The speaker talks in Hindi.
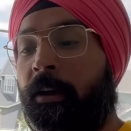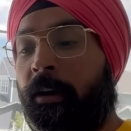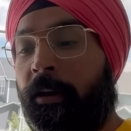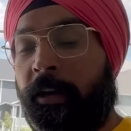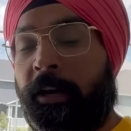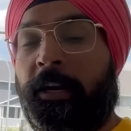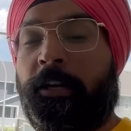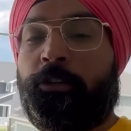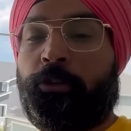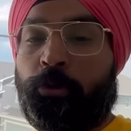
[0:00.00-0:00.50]

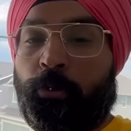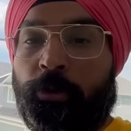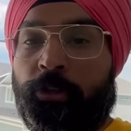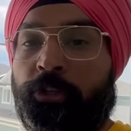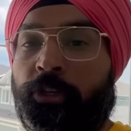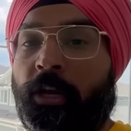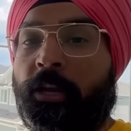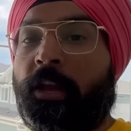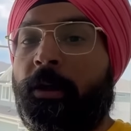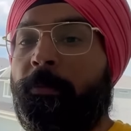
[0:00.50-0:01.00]
रेट्स तो
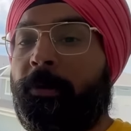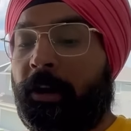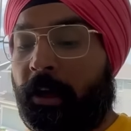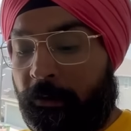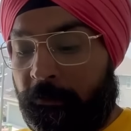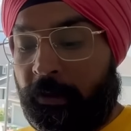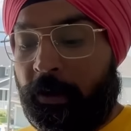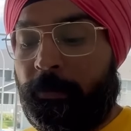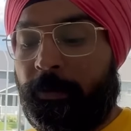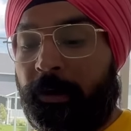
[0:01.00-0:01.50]
अच्छे ही हैं बट
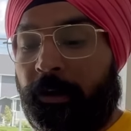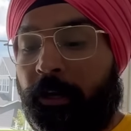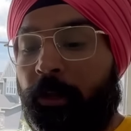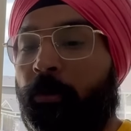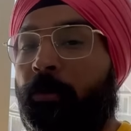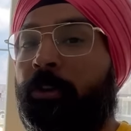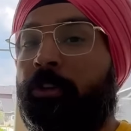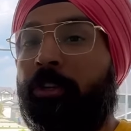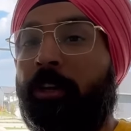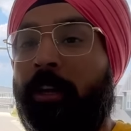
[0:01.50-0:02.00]
अवेलेबिलिटी
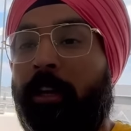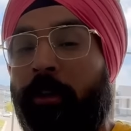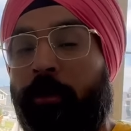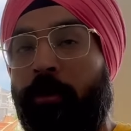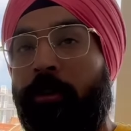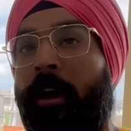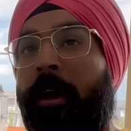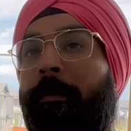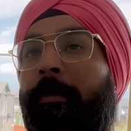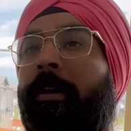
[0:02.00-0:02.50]
होनी चाहिए तो
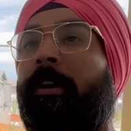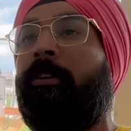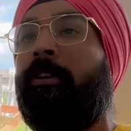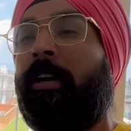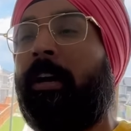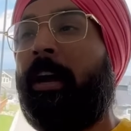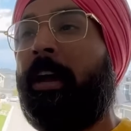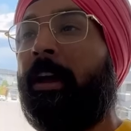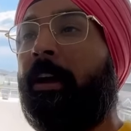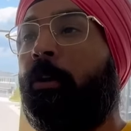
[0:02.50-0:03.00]
यहाँ पे एक
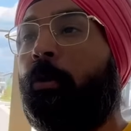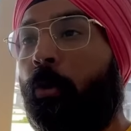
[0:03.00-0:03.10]
जगह है